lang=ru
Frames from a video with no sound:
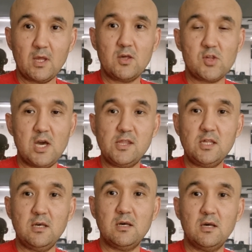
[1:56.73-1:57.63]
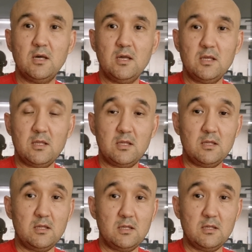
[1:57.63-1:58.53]
счастье
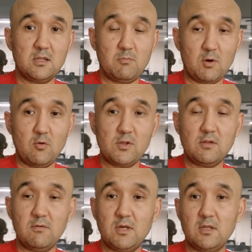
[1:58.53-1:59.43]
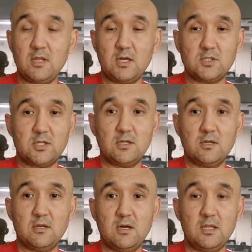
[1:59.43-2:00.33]
и спокойствие, также
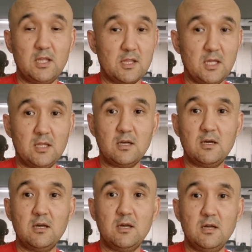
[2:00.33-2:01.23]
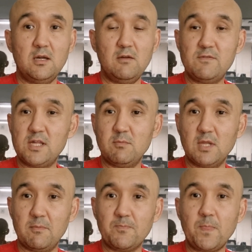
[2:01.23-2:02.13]
а, достаток всем
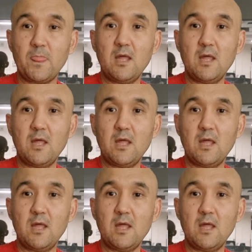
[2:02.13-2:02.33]
нам.